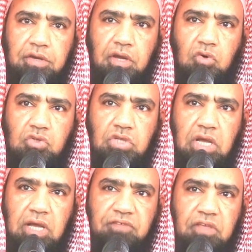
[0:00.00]
أنه
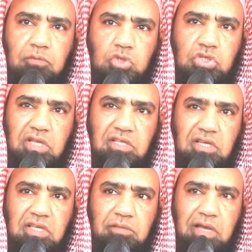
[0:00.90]
جاء في مسند
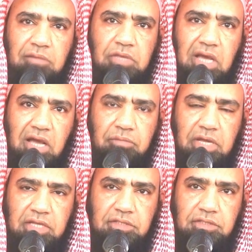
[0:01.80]
الإمام
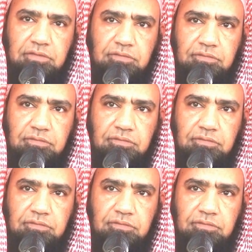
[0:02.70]
أحمد